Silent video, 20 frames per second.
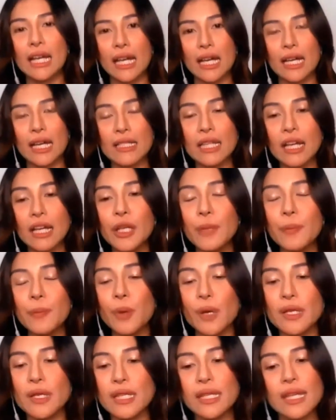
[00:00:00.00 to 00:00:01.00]
uh, sa ngayon
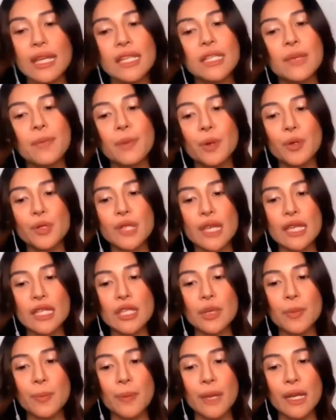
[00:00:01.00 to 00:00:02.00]
po kasi nasa
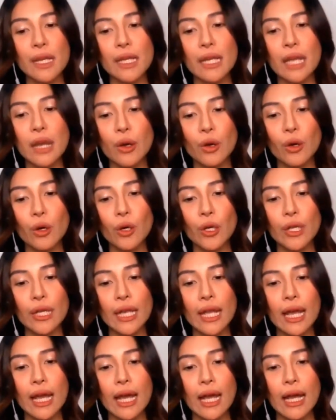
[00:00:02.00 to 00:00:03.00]
proseso pa rin ako
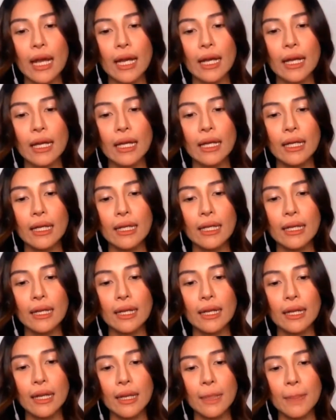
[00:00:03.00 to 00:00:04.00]
ng
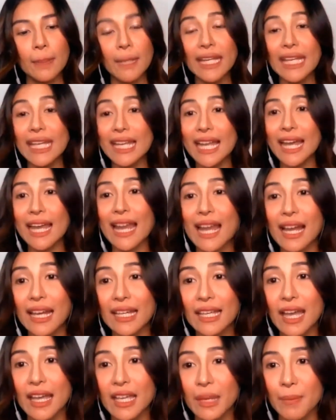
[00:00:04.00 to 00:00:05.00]
uh, pagkilala
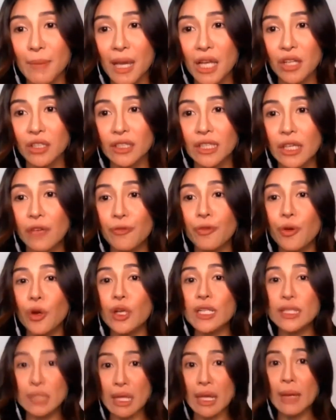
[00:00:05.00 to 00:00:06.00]
kay Yaya Melody. Of
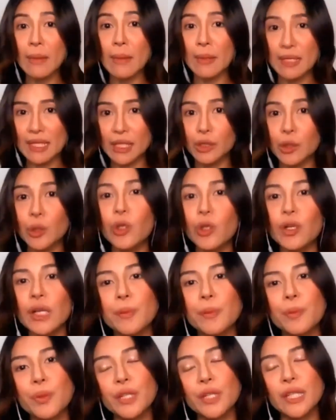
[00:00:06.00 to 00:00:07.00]
course, sa tulong
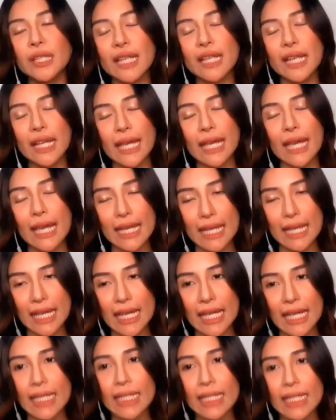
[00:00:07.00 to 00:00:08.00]
rin po ni Direct
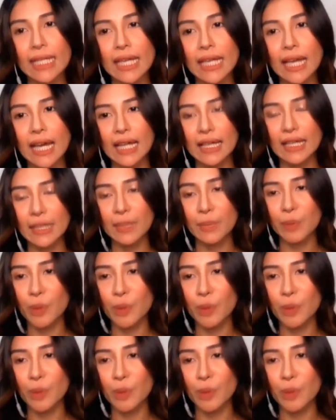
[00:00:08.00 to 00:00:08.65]
LA at ang